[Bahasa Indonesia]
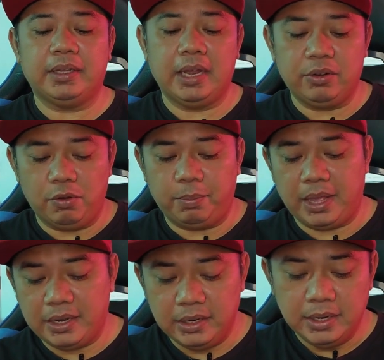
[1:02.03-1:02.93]
kali
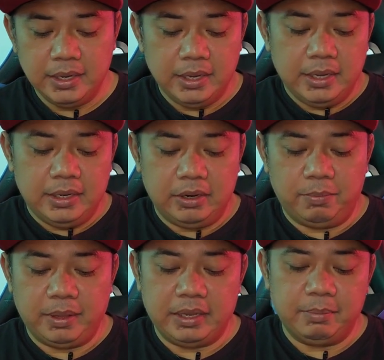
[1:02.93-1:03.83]
operan dan
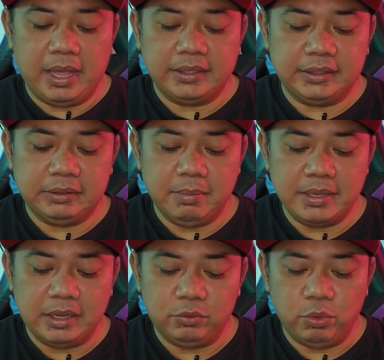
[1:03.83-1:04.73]
operan yang berhasil
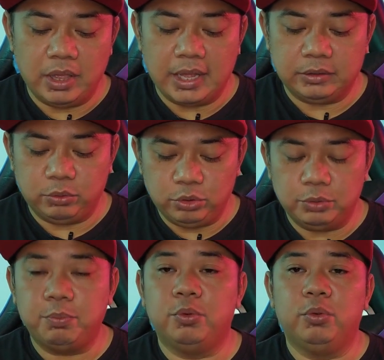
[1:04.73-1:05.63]
sebanyak
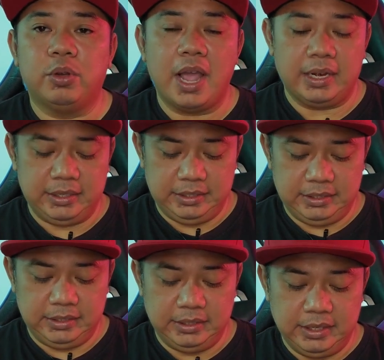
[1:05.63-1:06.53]
210
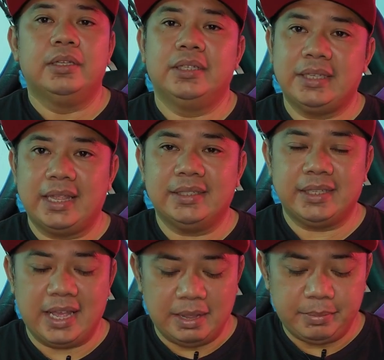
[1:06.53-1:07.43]
kali. Secara
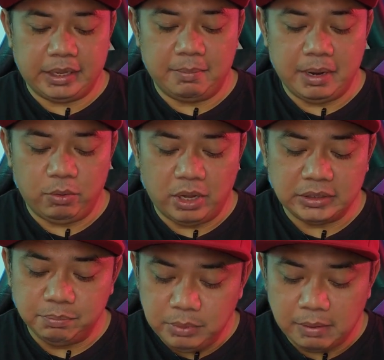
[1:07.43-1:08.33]
serangan mereka melakukan
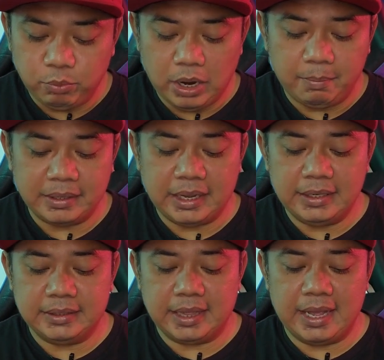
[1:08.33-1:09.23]
98
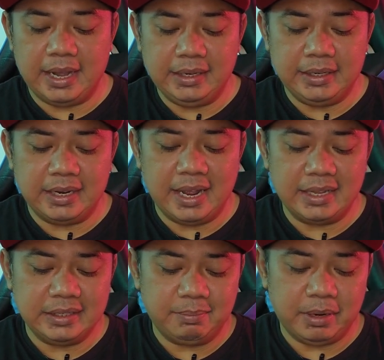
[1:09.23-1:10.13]
kali serangan dan
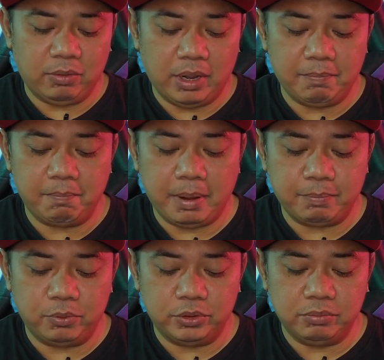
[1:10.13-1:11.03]
hanya melakukan
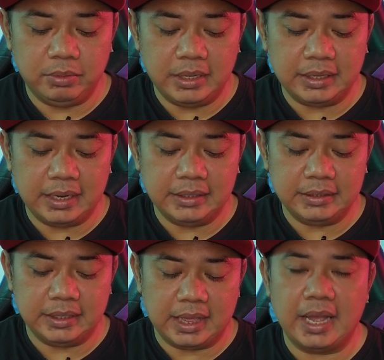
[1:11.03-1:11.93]
49 kali
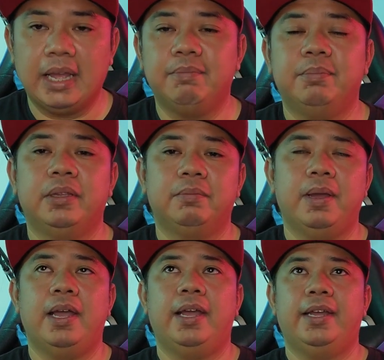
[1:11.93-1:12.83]
serangan
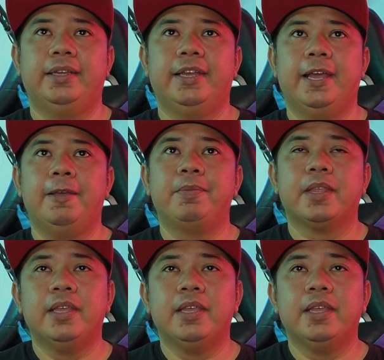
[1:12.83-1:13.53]
berbahaya.